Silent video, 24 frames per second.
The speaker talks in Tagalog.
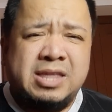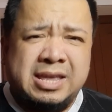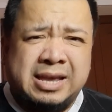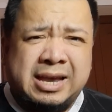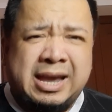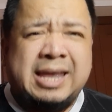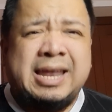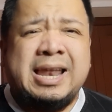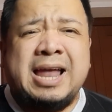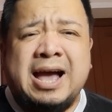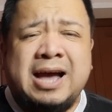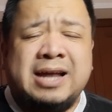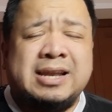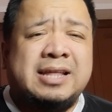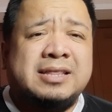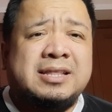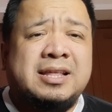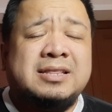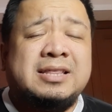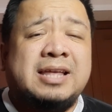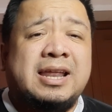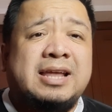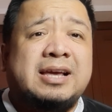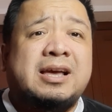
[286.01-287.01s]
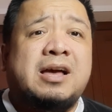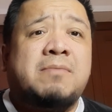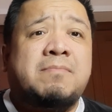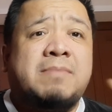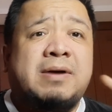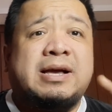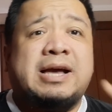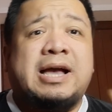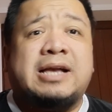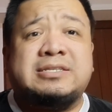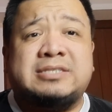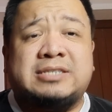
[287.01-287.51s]
Kailangan na din talagang
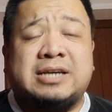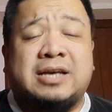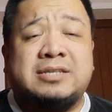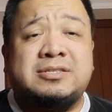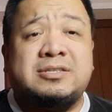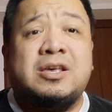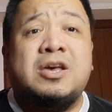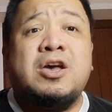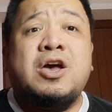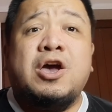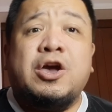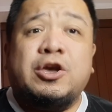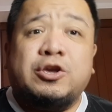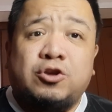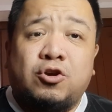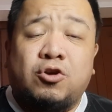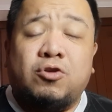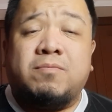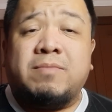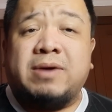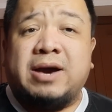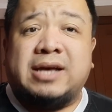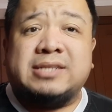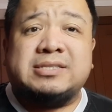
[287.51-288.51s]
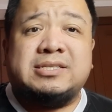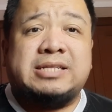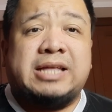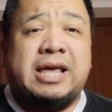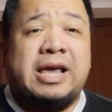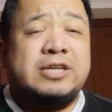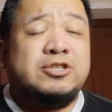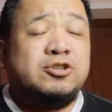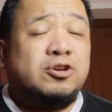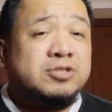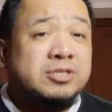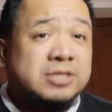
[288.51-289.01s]
mag-adjust yung mga
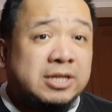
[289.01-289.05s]
stations.